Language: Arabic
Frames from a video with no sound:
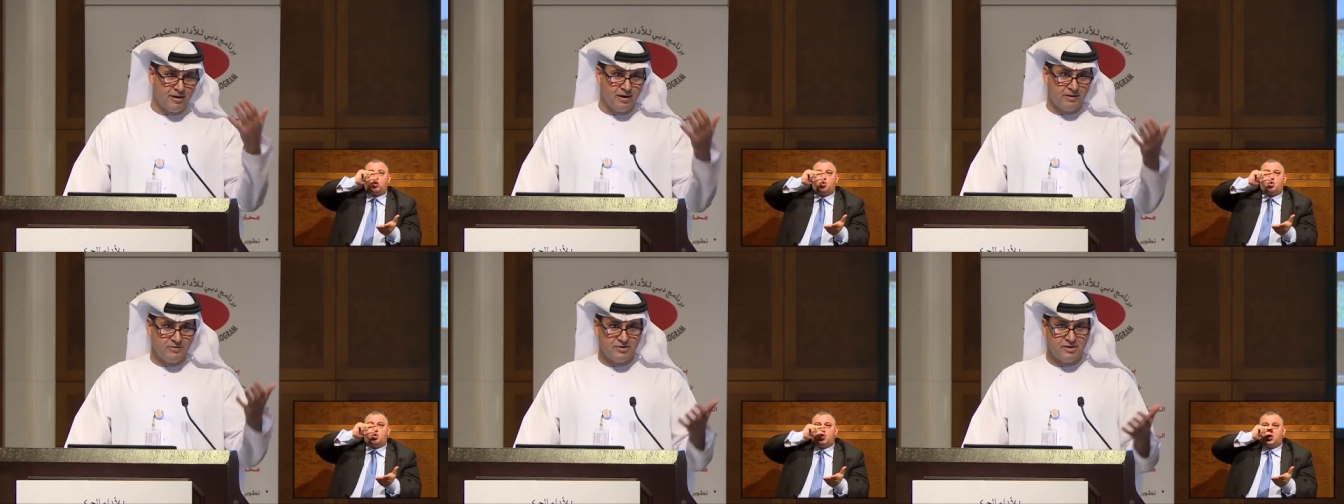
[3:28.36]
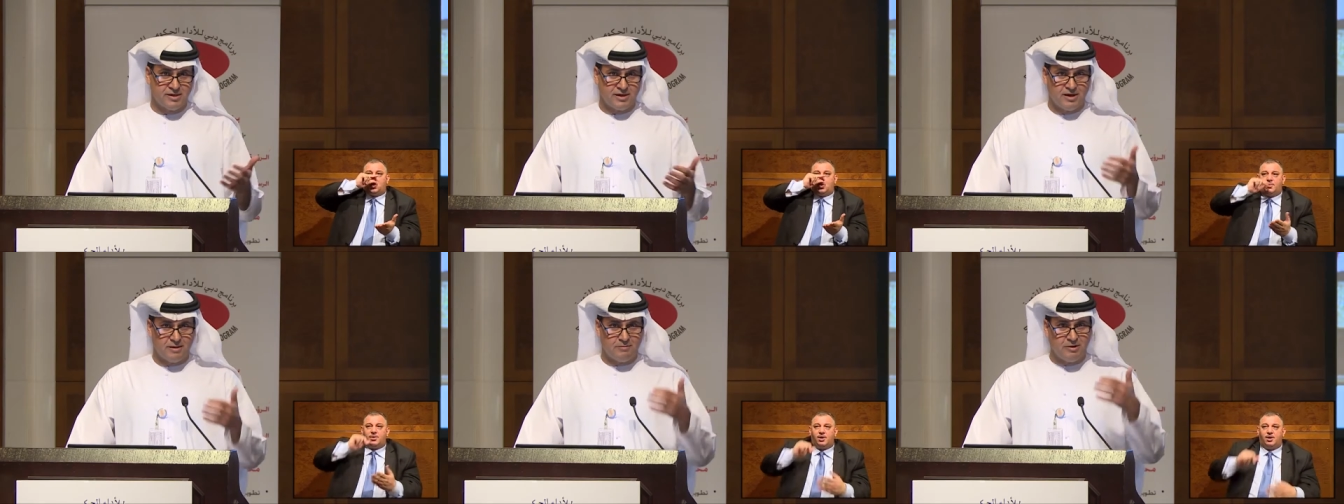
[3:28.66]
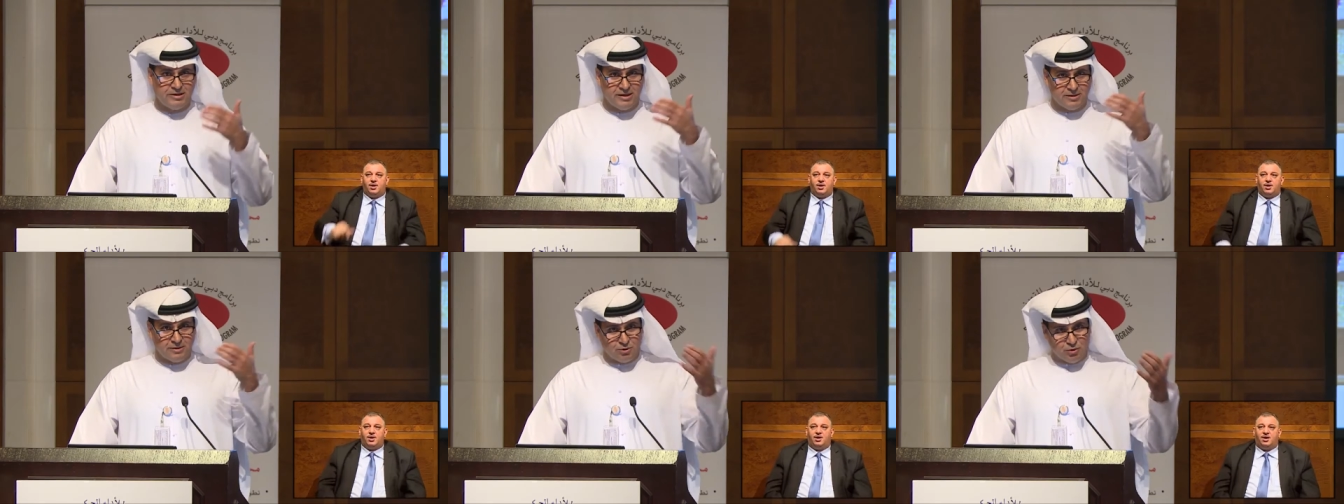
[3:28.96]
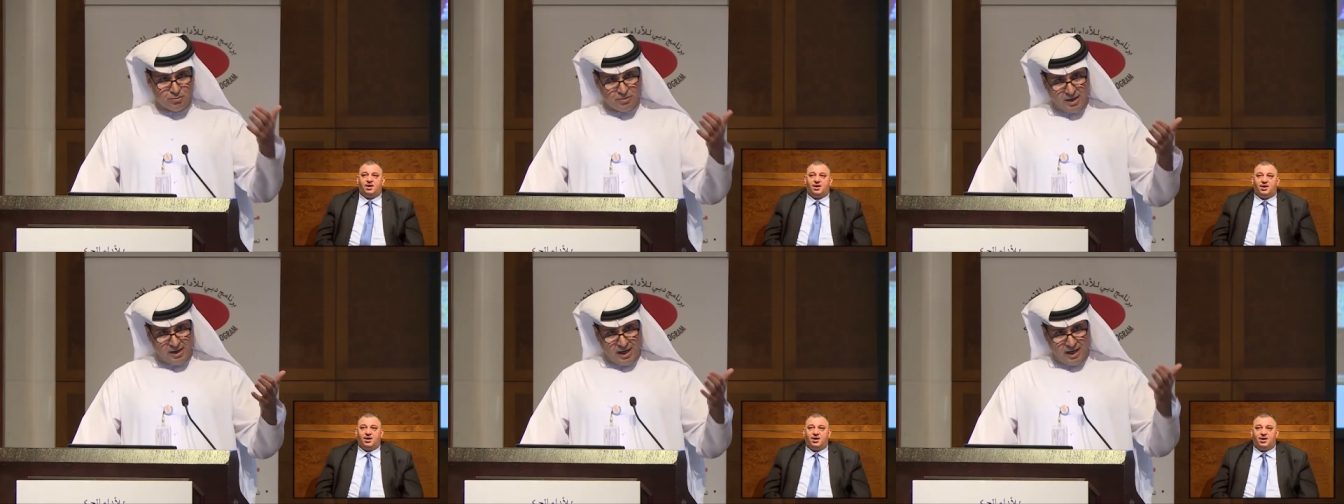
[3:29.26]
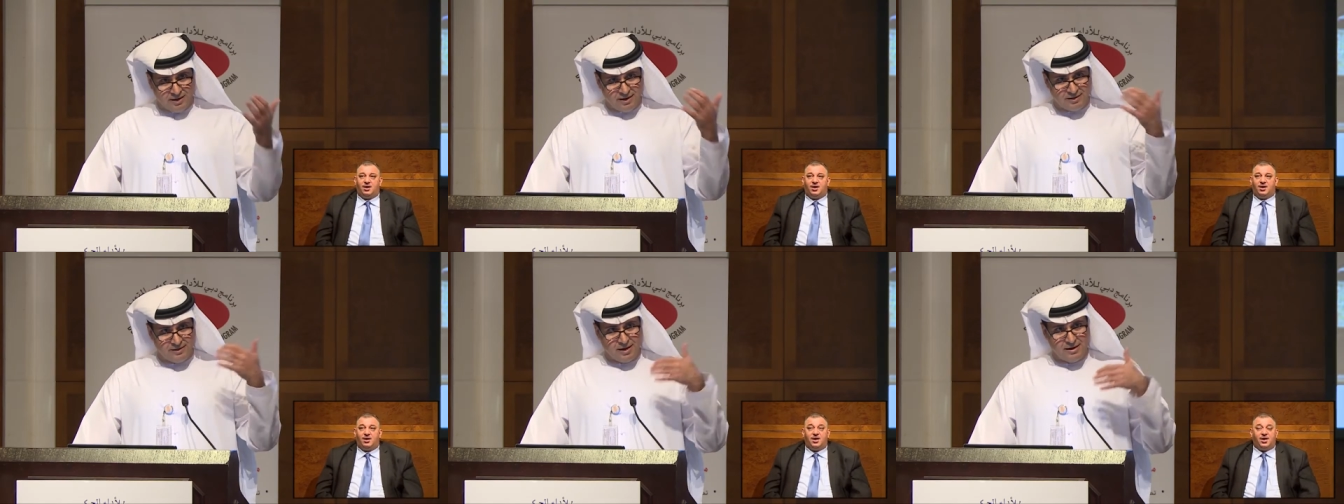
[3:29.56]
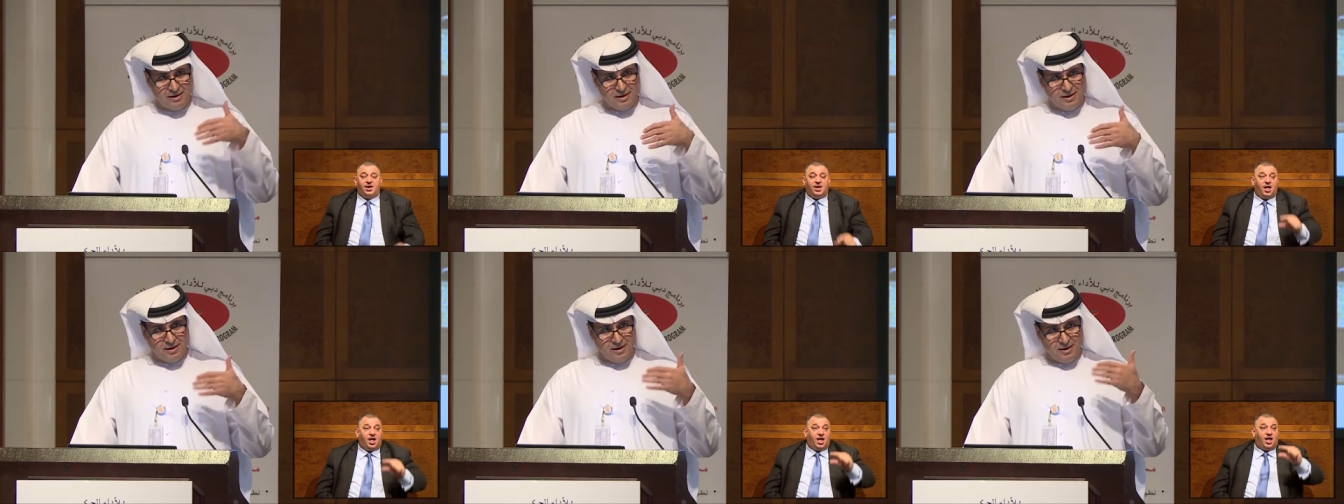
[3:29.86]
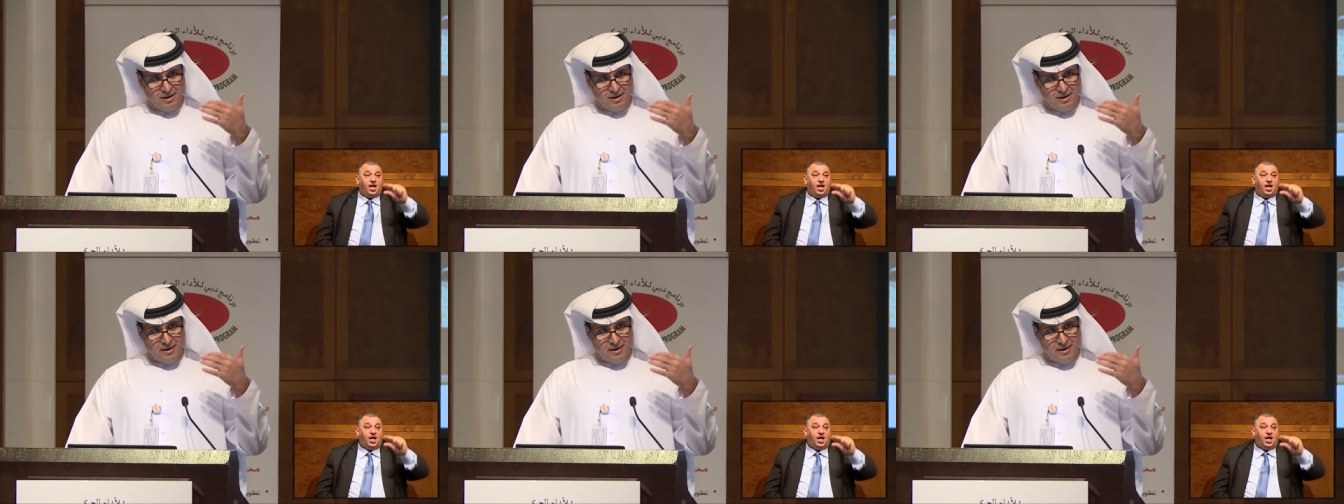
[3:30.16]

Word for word: نحن نشير الى مدينه دبي حقيقه